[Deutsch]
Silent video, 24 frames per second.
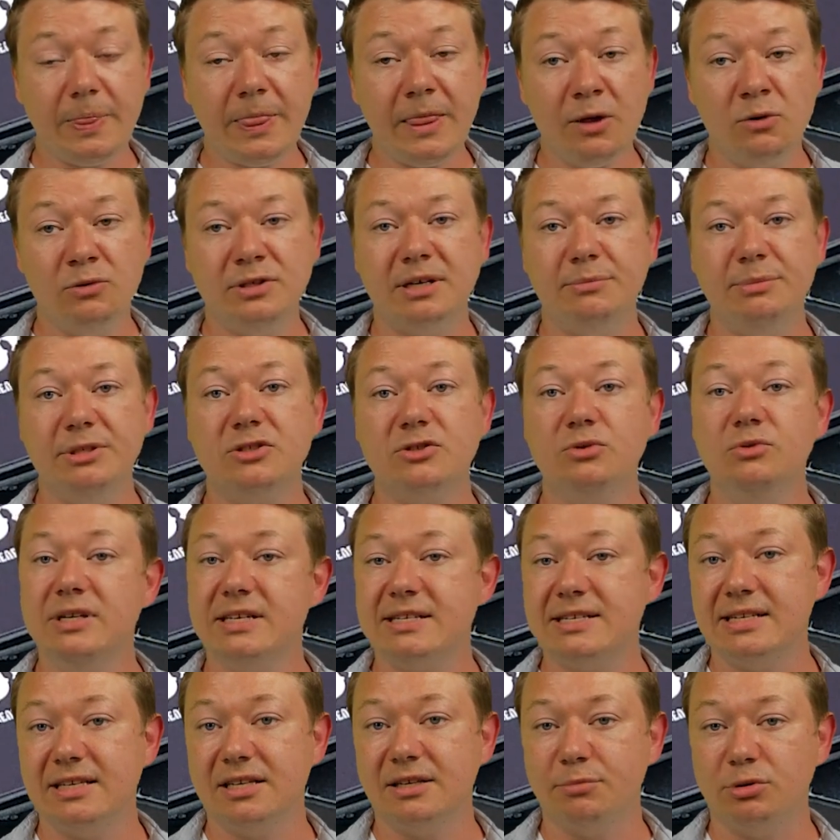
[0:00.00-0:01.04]
und damit
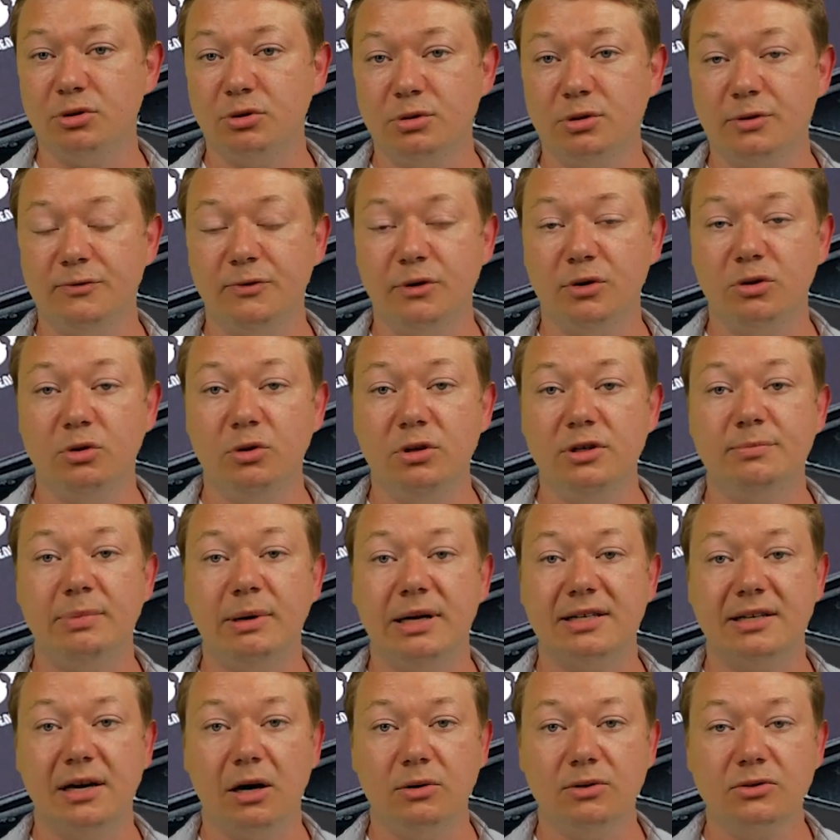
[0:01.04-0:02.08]
zusätzliche Produkte von Kult
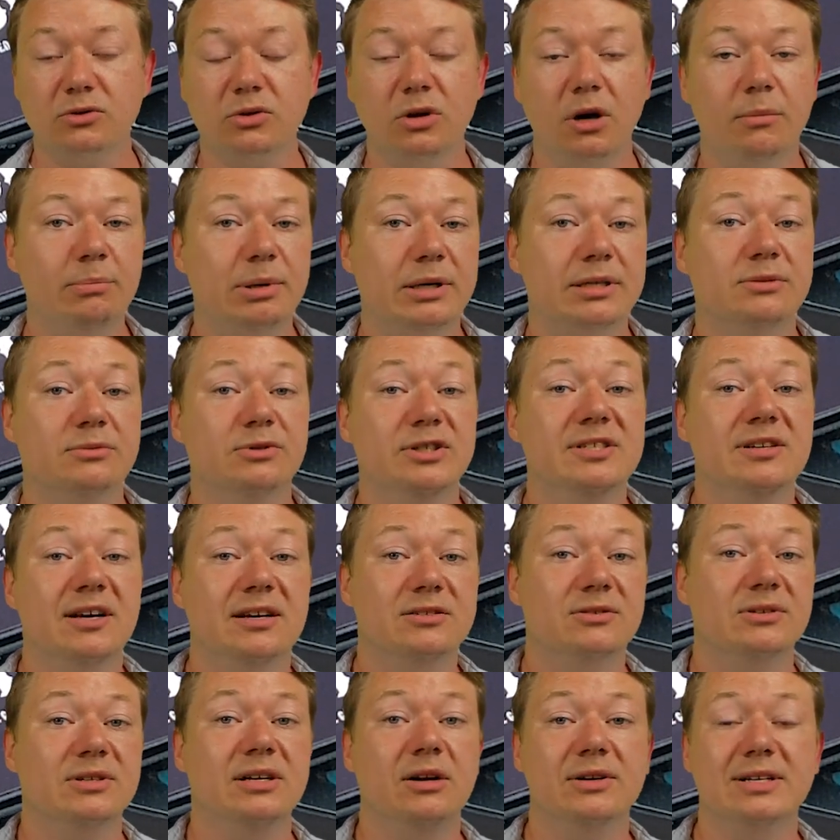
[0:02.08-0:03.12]
bald rauskommen, passiert
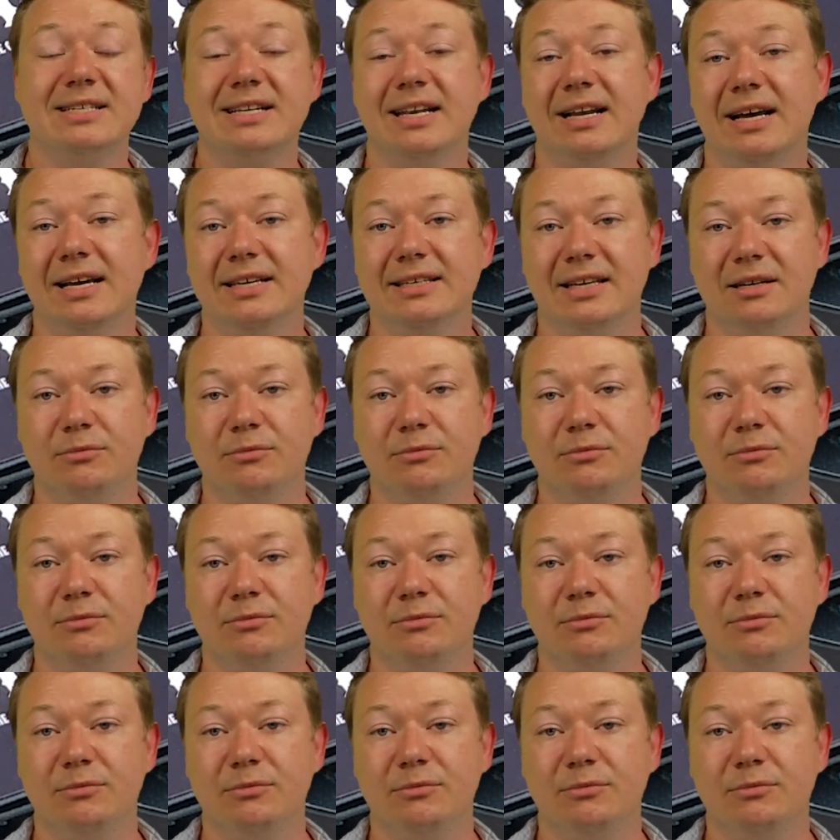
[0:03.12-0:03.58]
also genau das Gleiche.